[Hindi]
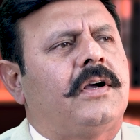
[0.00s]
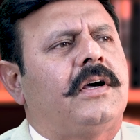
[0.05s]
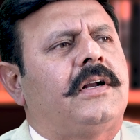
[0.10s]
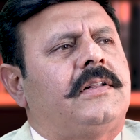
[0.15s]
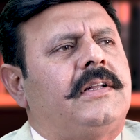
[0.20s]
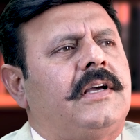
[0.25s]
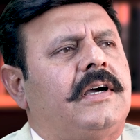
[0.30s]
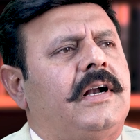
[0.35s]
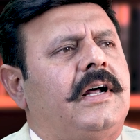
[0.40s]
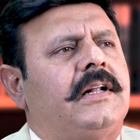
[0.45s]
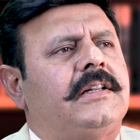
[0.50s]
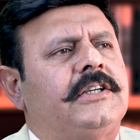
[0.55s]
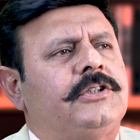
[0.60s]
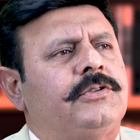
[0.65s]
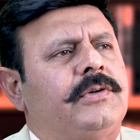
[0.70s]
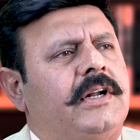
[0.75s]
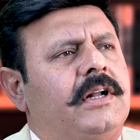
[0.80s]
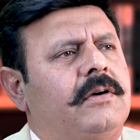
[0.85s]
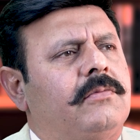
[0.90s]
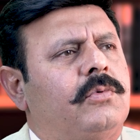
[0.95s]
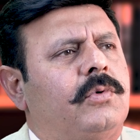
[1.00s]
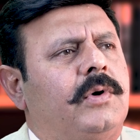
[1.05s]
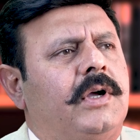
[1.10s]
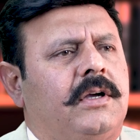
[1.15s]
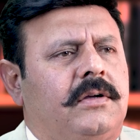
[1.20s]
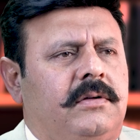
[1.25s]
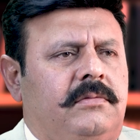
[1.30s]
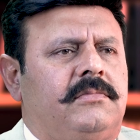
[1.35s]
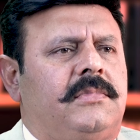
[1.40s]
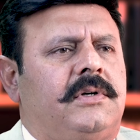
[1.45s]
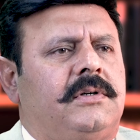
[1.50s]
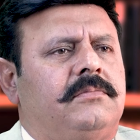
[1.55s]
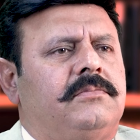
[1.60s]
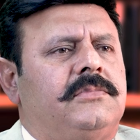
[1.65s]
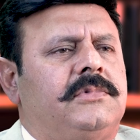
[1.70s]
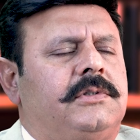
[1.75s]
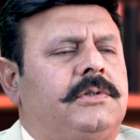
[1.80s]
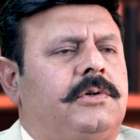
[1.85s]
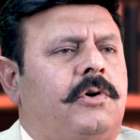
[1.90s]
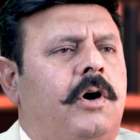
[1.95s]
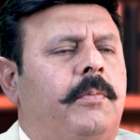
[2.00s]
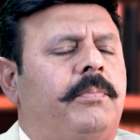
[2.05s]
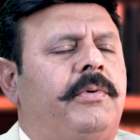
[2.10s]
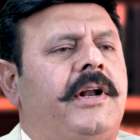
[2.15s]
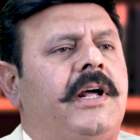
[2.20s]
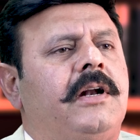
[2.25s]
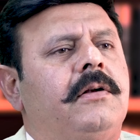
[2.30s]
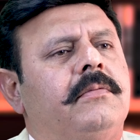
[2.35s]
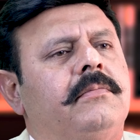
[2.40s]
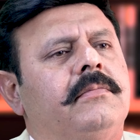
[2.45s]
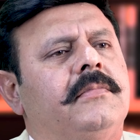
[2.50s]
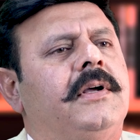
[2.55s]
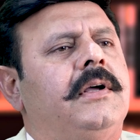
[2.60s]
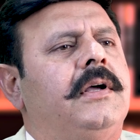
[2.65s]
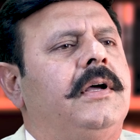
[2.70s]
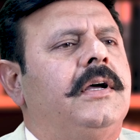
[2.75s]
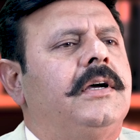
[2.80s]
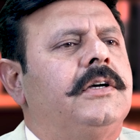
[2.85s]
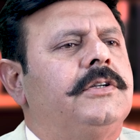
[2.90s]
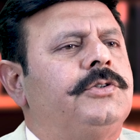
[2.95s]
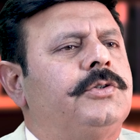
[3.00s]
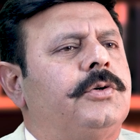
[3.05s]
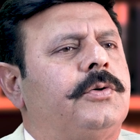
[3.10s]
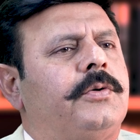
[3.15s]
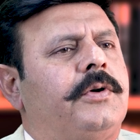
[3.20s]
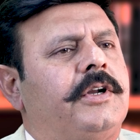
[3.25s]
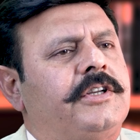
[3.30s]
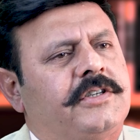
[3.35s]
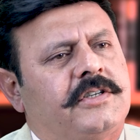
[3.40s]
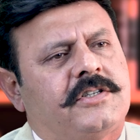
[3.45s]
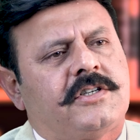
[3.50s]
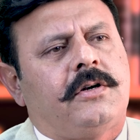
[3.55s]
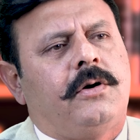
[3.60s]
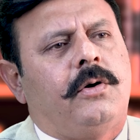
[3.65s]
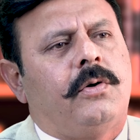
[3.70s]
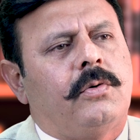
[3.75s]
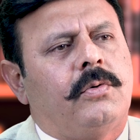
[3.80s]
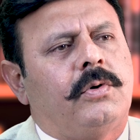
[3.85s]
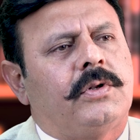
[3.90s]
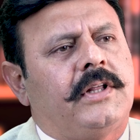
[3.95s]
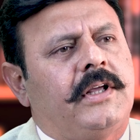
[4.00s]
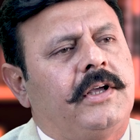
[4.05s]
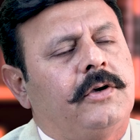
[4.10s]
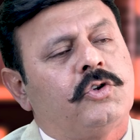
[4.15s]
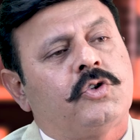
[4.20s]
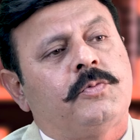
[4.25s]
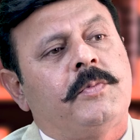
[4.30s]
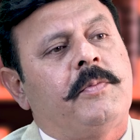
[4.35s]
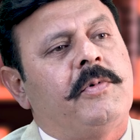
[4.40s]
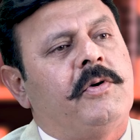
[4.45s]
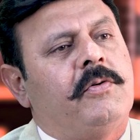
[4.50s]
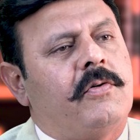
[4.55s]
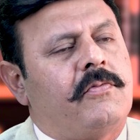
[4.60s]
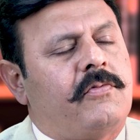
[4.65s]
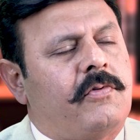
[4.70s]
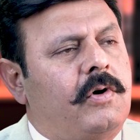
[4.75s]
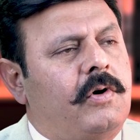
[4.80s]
और करते कराते जो है ना वो एक टॉप टेन जो रिचेस्ट लोग होते हैं उसमें भी वो